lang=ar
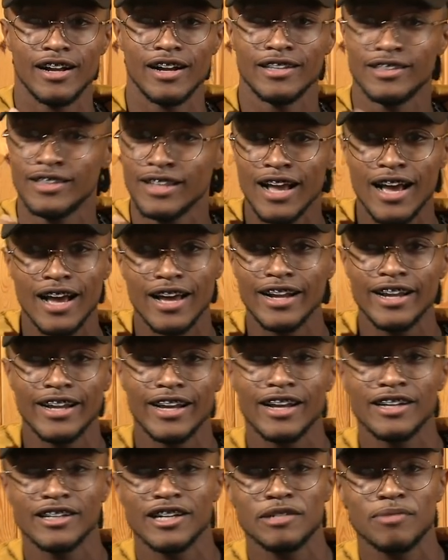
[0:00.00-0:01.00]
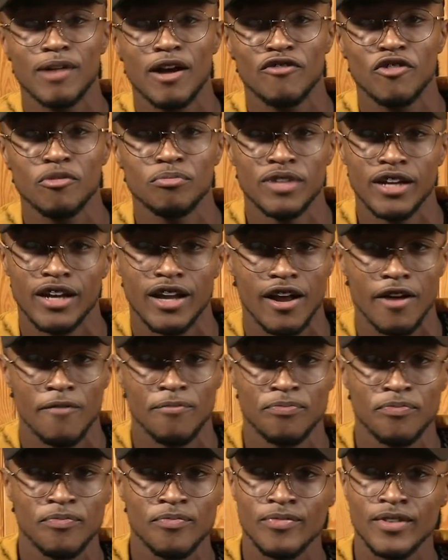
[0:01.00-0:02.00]
الدراري كان كتبقى فيهم ذاك
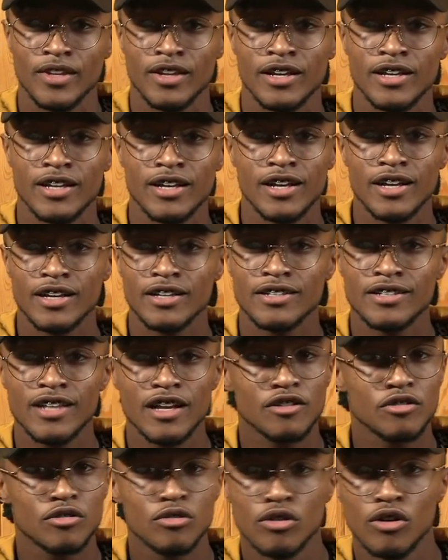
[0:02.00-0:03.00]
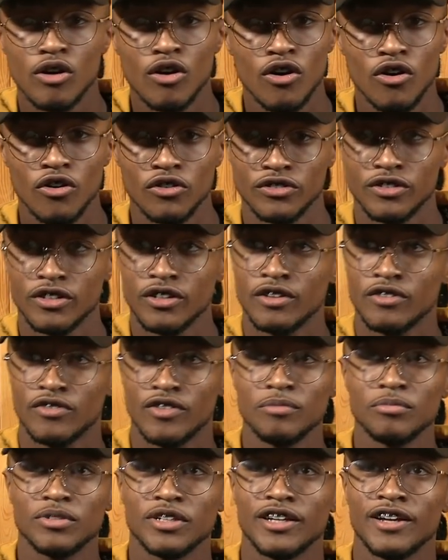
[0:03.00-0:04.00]
5 سكوند
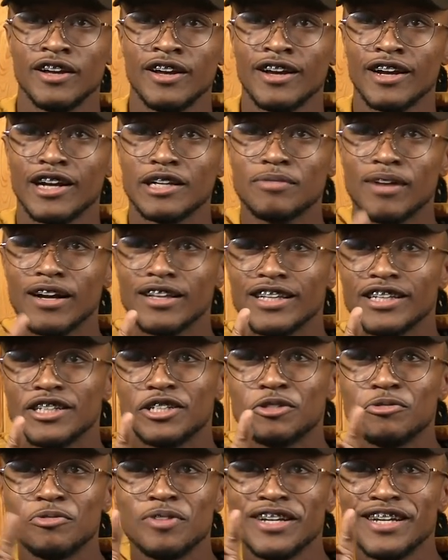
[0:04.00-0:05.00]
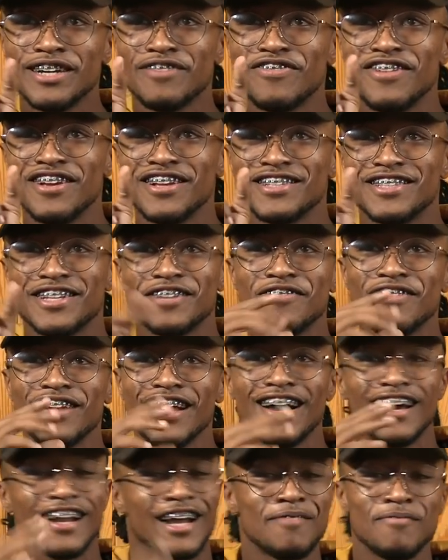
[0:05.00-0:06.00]
فهمتي كتبقى ديك شويه في الانستري في
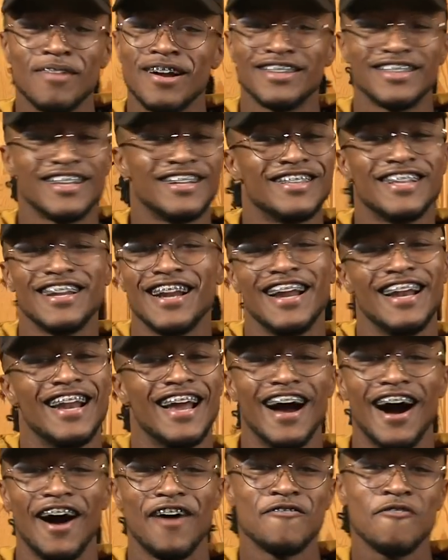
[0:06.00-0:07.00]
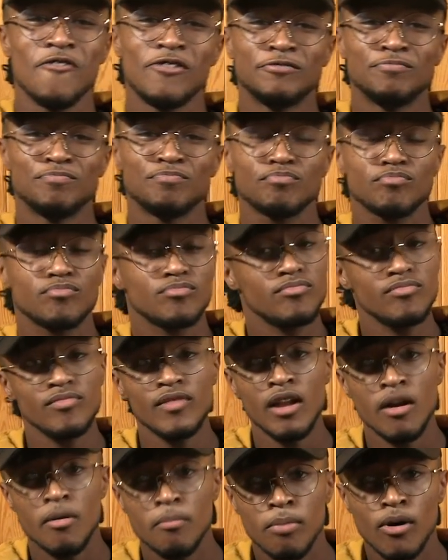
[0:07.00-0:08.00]
الاخر كنبقى ندندن عليها
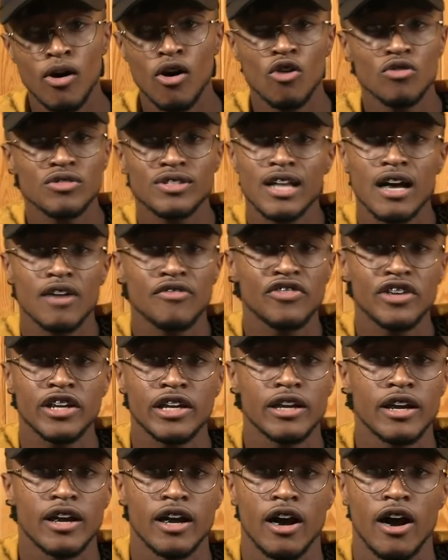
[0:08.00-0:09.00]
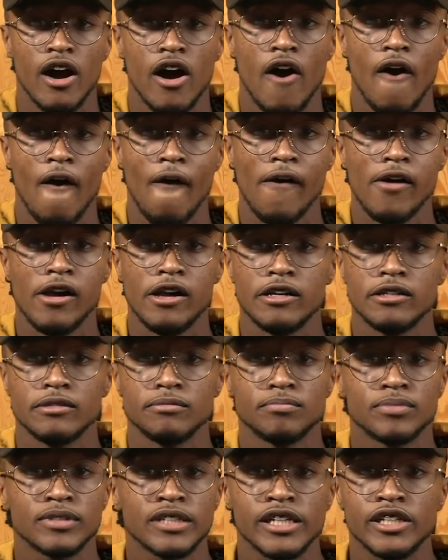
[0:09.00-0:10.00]
بون صافي آه،
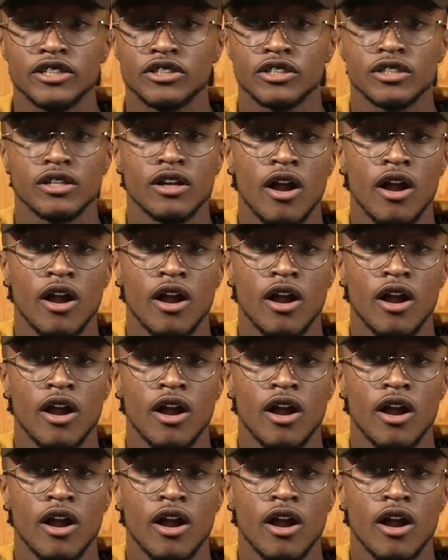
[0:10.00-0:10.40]
بقيت